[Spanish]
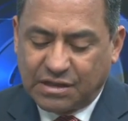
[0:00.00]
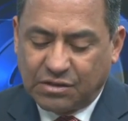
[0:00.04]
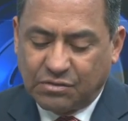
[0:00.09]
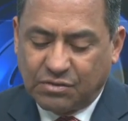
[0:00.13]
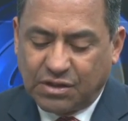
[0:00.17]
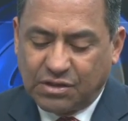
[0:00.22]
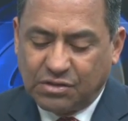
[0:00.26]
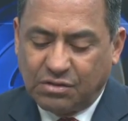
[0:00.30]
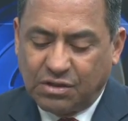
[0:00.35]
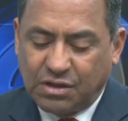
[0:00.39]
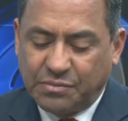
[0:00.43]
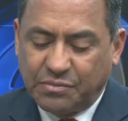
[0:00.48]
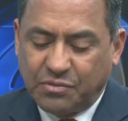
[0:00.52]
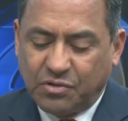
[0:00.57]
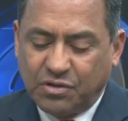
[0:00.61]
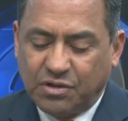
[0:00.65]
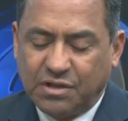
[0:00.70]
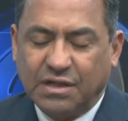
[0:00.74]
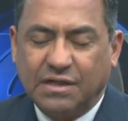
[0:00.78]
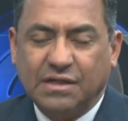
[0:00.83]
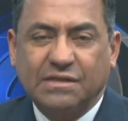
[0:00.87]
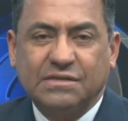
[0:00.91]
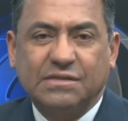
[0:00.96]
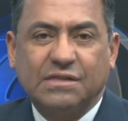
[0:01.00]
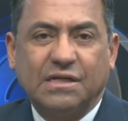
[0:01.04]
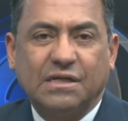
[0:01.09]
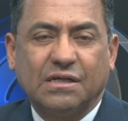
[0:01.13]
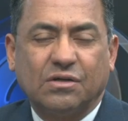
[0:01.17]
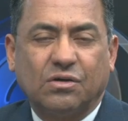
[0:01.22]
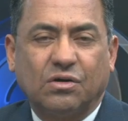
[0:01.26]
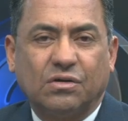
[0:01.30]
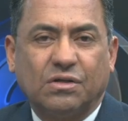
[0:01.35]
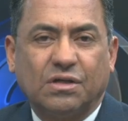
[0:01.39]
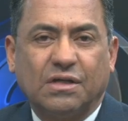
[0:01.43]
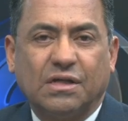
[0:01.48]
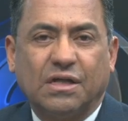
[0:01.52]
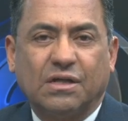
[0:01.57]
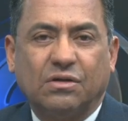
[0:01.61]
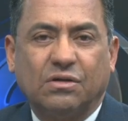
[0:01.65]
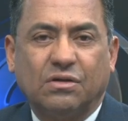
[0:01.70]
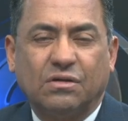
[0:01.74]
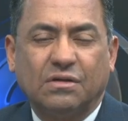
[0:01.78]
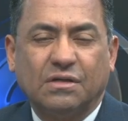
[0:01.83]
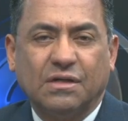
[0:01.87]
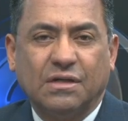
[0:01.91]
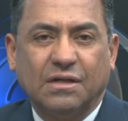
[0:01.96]
Eduardo Limón, quien es el
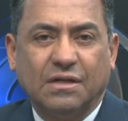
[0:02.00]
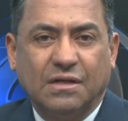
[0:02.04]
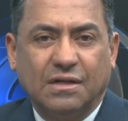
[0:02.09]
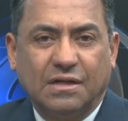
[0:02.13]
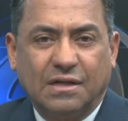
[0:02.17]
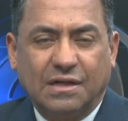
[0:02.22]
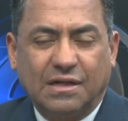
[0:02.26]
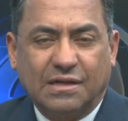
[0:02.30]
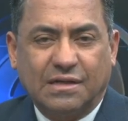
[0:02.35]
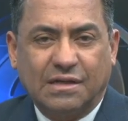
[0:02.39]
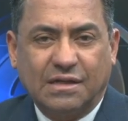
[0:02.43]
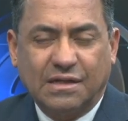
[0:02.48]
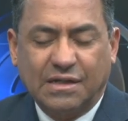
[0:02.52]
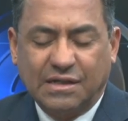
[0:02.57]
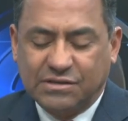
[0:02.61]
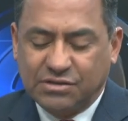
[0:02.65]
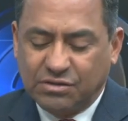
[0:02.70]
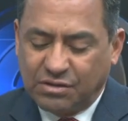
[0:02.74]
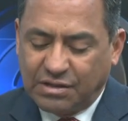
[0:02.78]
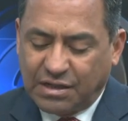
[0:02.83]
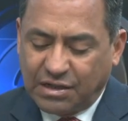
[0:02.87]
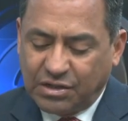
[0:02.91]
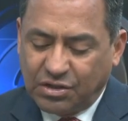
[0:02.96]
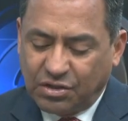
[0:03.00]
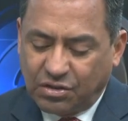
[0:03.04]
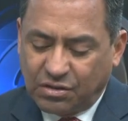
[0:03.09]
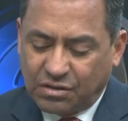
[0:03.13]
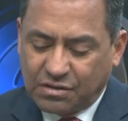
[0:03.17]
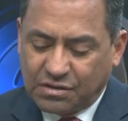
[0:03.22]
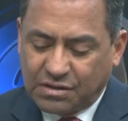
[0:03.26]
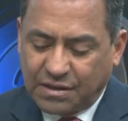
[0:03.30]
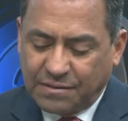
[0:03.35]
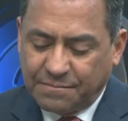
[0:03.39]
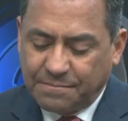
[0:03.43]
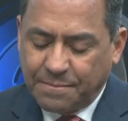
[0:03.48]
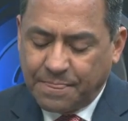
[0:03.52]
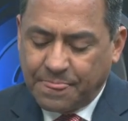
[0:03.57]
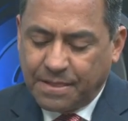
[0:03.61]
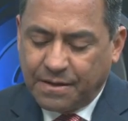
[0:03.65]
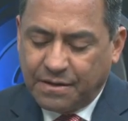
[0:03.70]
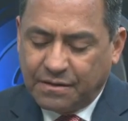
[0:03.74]
coordinador aquí en la zona norte,